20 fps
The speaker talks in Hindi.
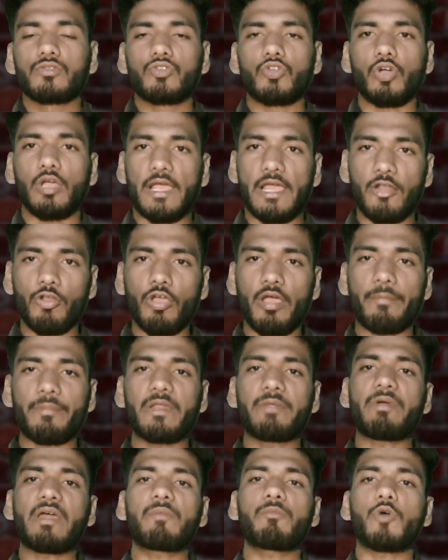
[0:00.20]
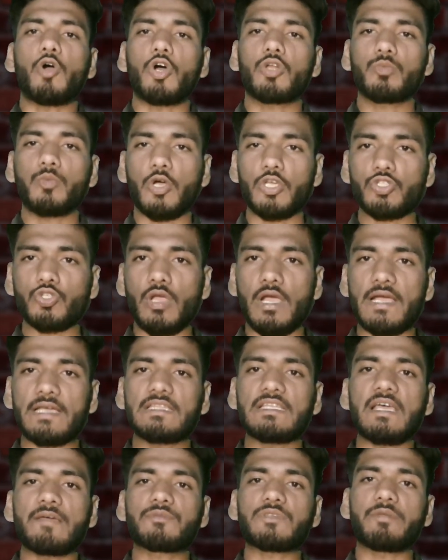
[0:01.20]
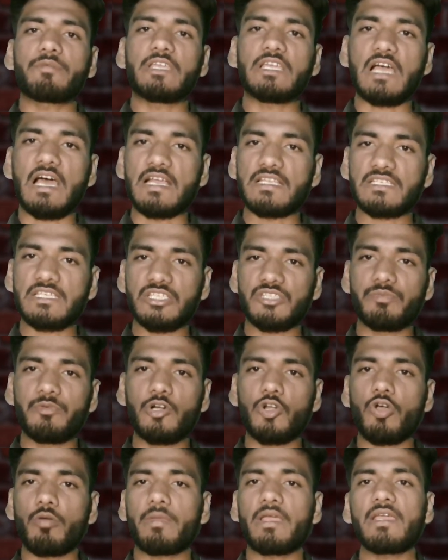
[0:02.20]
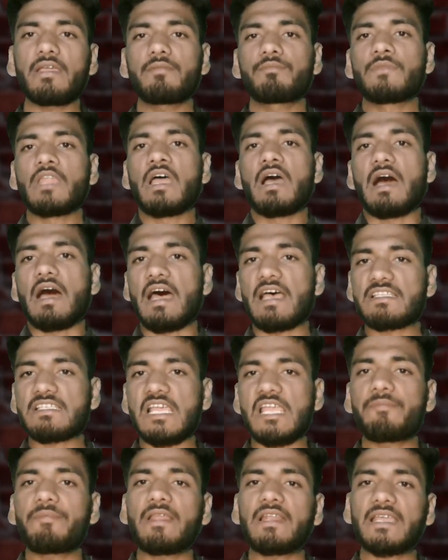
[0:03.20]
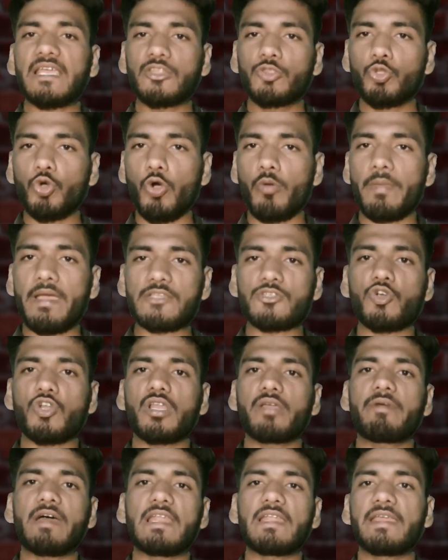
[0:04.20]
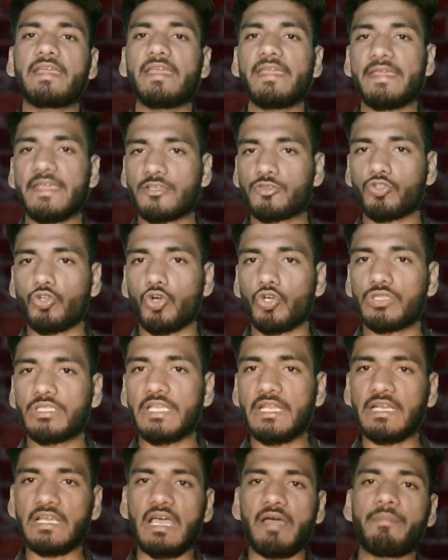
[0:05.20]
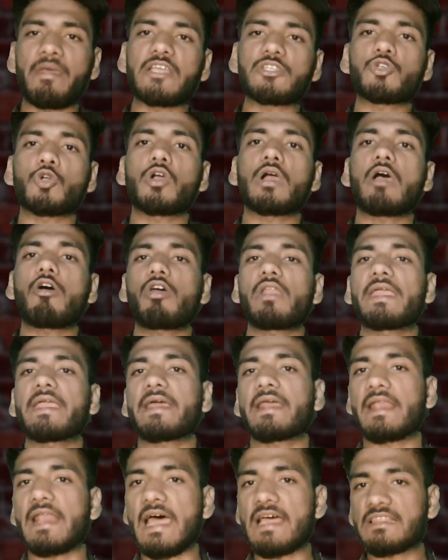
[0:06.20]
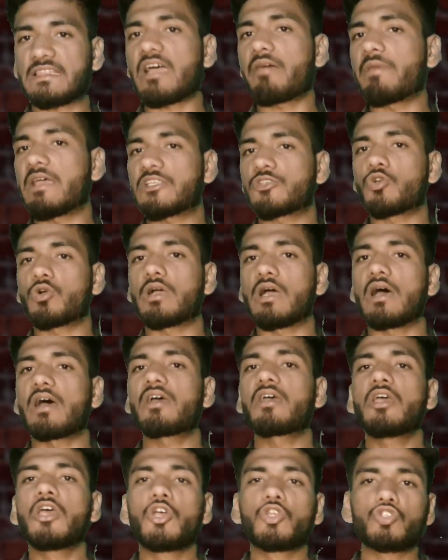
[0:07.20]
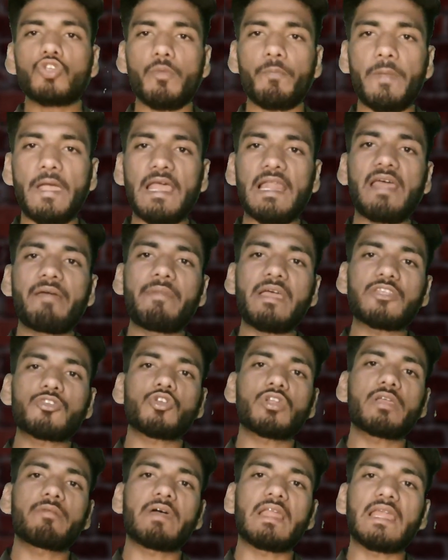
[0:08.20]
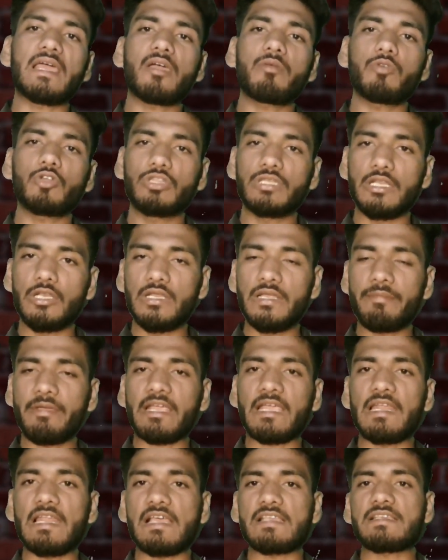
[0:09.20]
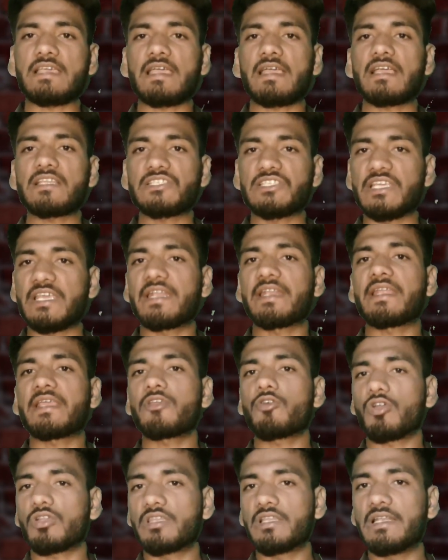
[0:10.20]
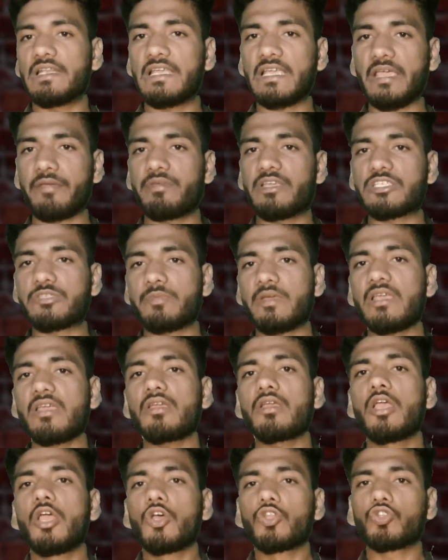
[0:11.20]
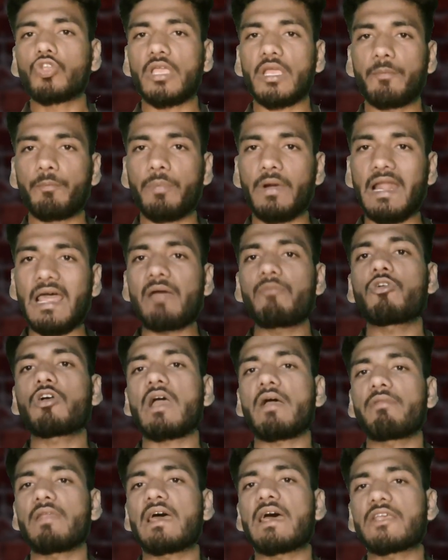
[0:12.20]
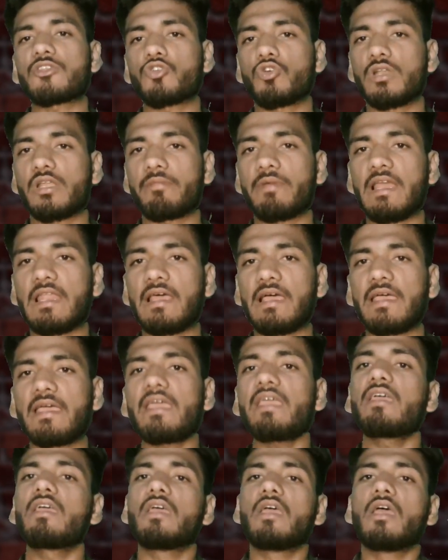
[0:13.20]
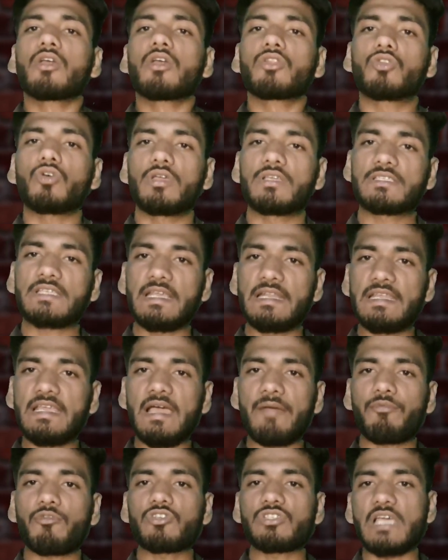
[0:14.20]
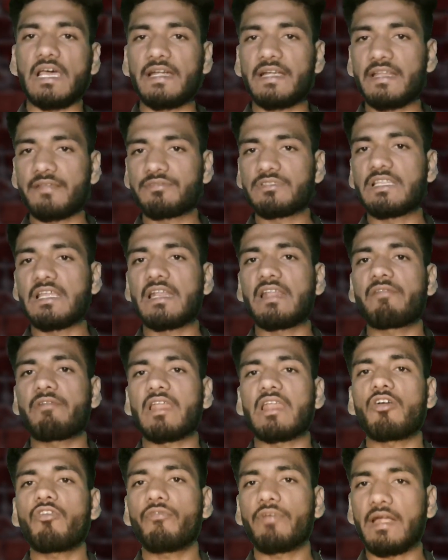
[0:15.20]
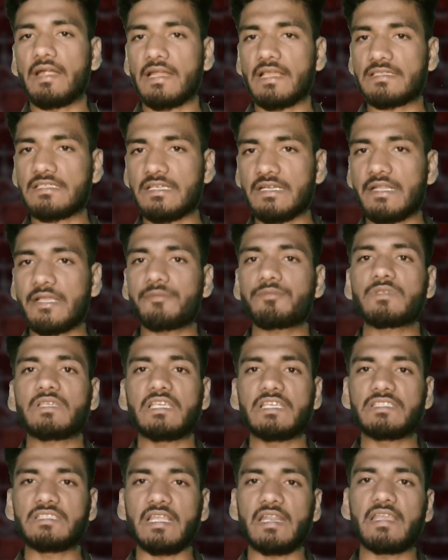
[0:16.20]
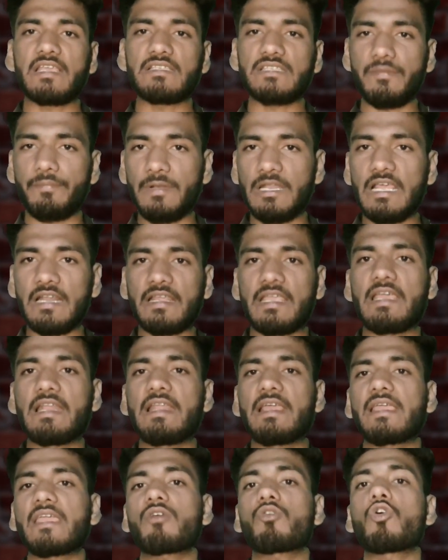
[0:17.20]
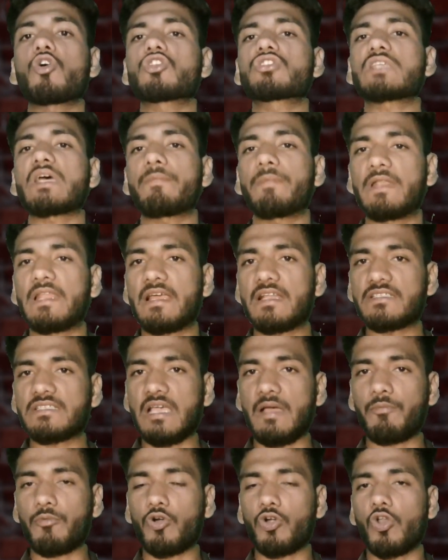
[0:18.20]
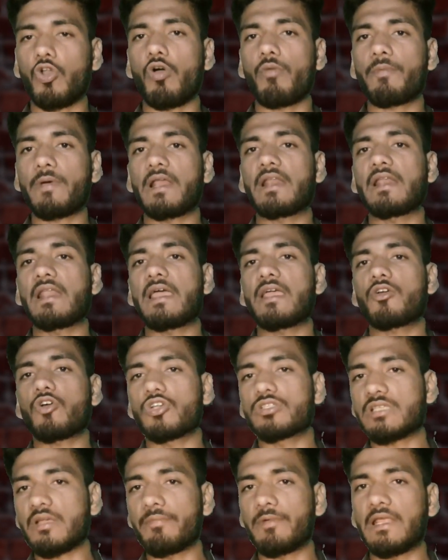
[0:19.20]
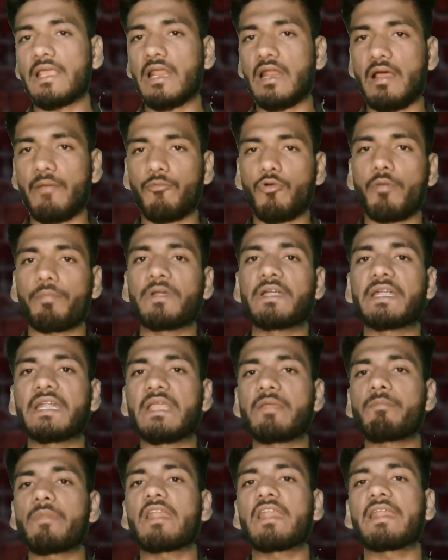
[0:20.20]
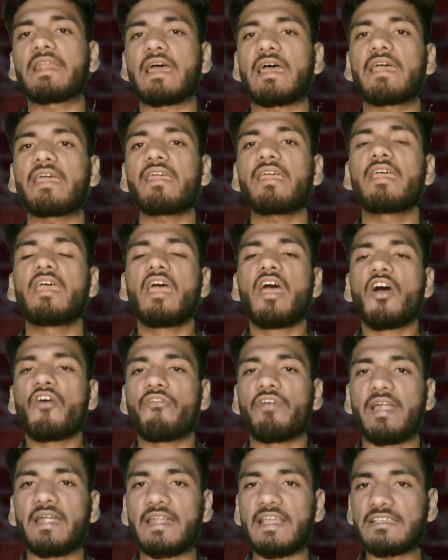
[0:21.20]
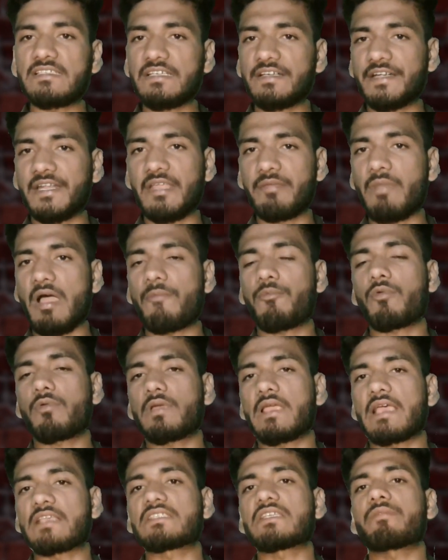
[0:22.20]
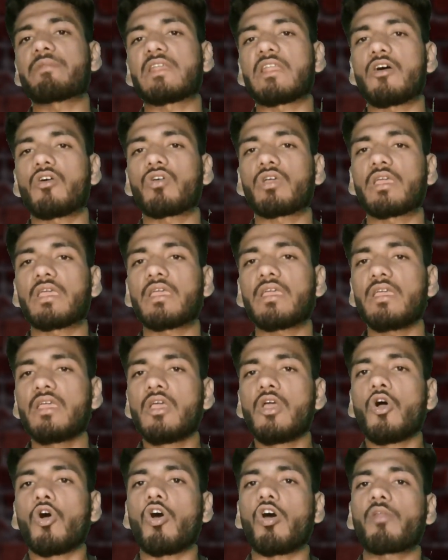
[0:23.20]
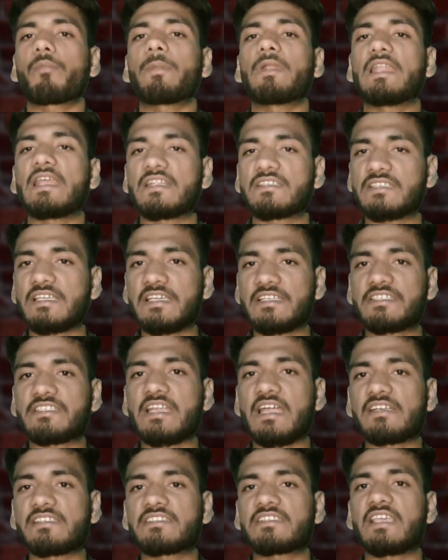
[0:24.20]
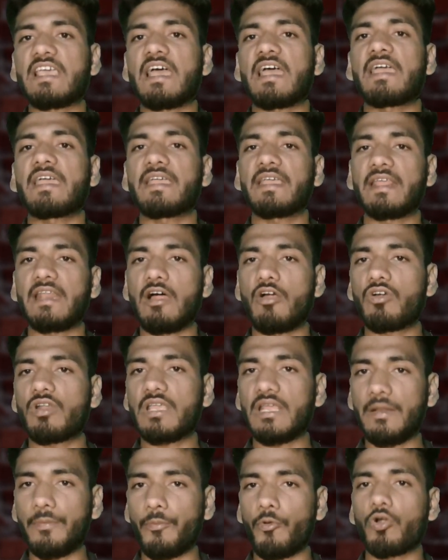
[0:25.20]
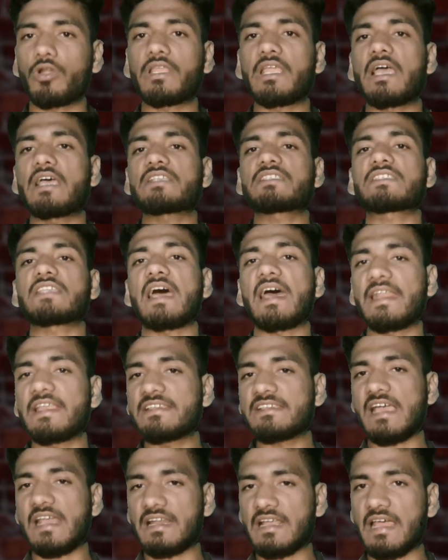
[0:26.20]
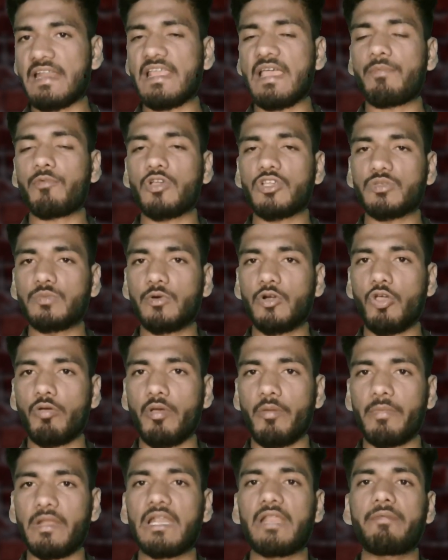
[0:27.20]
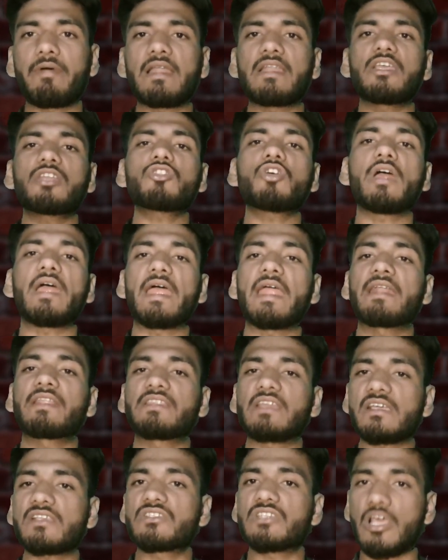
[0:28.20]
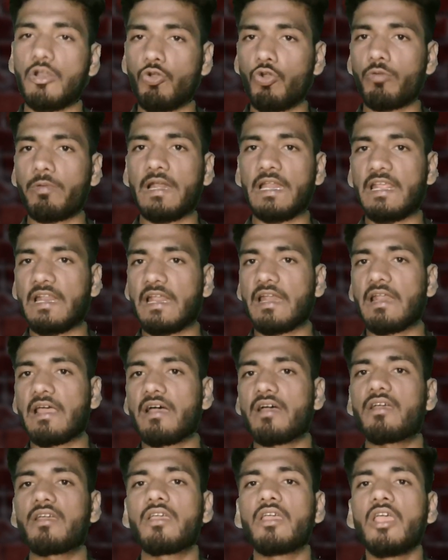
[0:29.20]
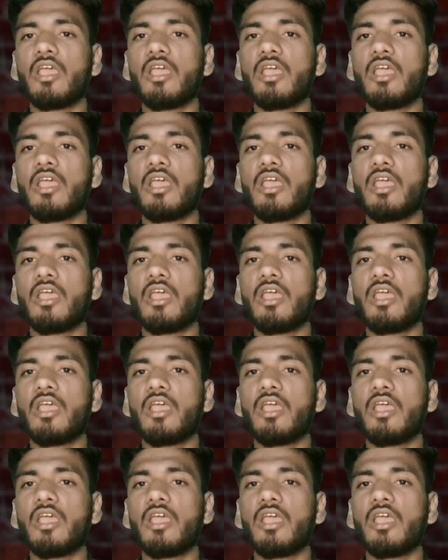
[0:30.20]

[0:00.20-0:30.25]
तो हेलो एवरीवन बहुत बहुत स्वागत है आप सभी का आज की इस वीडियो में आज आईपीएल के दो मैच होने वाले हैं एक तो दिन का मैच होगा और एक रात का मैच होगा जो पहला मैच होने वाला है वो दिल्ली में खेला जाएगा चेन्नई और दिल्ली के बीच में तो एक बड़ा मुकाबला आज होने वाला है तो इसके लिए आपको सारी टिप्स देने वाला हूँ फैंटेसी टिप्स किस तरीके से प्लेयर खेलेंगे कौन सा प्लेयर्स आपको ड्रॉप करना है कौन सा प्लेयर आपको अपनी टीम में लेना है फैंटेसी टीम आप कैसे बनाओगे और प्लेयर्स के स्टेट्स क्या है ग्राउंड की रिपोर्ट क्या है सारी जानकारी आपको इस वीडियो में मिलने वाली है तो एंड तक जरूर बने रहना